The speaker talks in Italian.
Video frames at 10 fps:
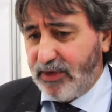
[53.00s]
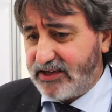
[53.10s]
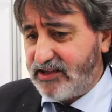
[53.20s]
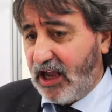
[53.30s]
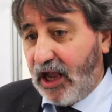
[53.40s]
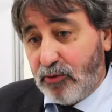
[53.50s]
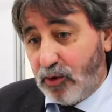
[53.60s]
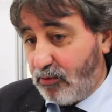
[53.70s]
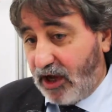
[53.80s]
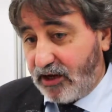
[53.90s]

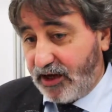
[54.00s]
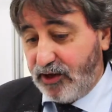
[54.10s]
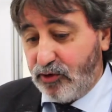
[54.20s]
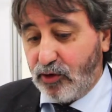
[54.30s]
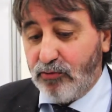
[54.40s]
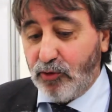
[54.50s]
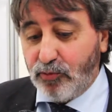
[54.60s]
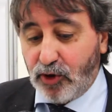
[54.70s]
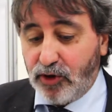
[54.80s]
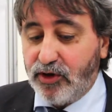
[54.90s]
partiamo, ma credo come
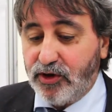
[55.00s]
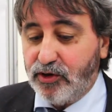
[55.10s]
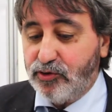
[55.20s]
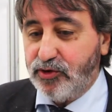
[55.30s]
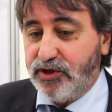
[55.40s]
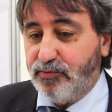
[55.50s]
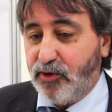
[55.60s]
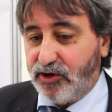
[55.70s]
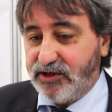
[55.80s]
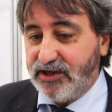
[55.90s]
un po' eh, tutti i
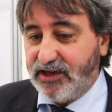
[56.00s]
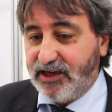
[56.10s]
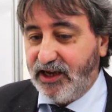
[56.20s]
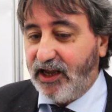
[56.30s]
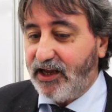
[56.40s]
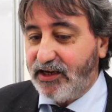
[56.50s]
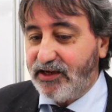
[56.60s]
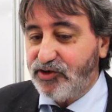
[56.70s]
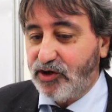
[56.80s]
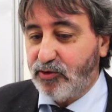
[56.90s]
porti
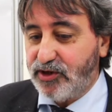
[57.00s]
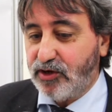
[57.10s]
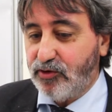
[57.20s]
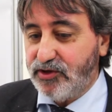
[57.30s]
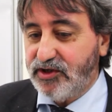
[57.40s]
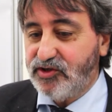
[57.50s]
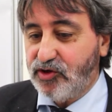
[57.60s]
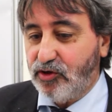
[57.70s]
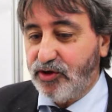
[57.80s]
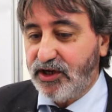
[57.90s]
italiani, diciamo, da
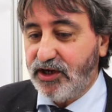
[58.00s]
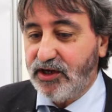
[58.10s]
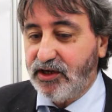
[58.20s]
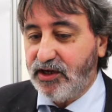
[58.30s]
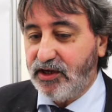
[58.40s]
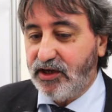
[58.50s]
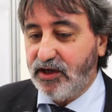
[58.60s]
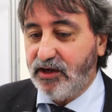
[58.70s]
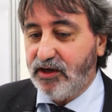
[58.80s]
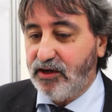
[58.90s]
condizioni
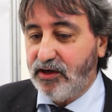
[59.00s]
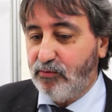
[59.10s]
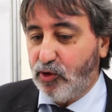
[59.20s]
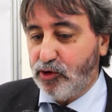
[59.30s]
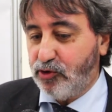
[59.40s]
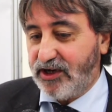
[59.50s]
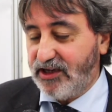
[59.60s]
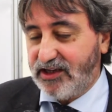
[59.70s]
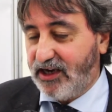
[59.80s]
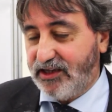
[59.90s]
eh, molto
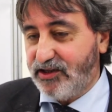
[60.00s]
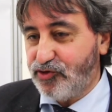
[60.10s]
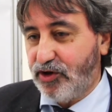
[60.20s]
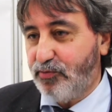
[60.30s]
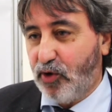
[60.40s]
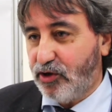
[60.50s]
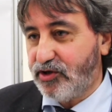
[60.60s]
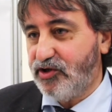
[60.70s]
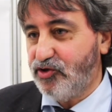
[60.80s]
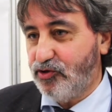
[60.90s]
arretrate, cioè i
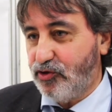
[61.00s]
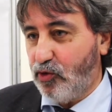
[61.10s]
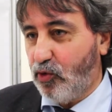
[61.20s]
porti sono